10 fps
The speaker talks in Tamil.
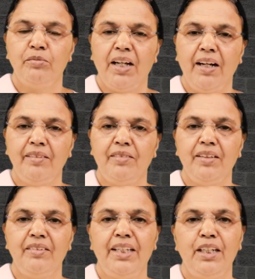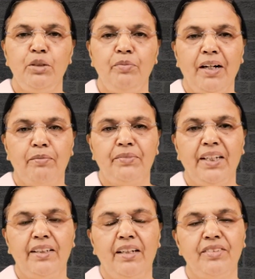தாய் தந்தை
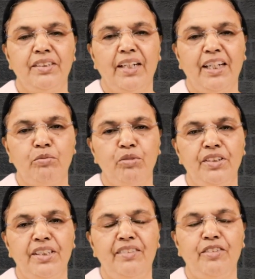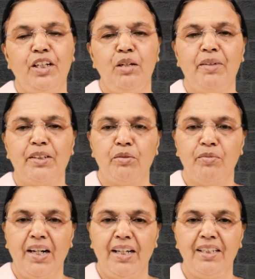பாப்தாதாவின் அன்பு நினைவுகள்
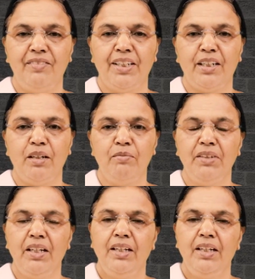மற்றும் காலை வணக்கம்